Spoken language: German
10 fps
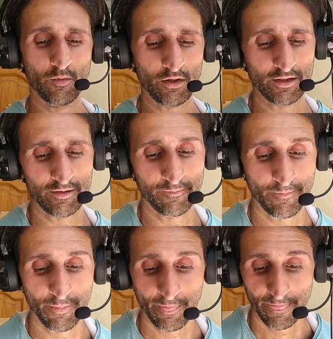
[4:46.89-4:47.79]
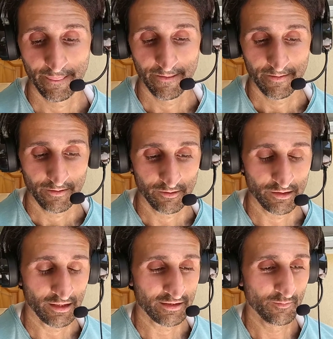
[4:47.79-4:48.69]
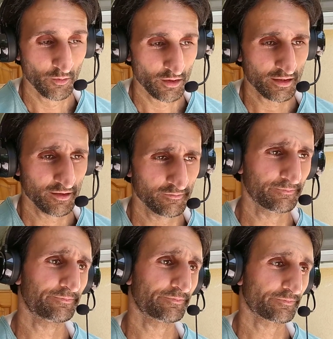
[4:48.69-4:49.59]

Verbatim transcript: ermöglichen. Und die letzten Monate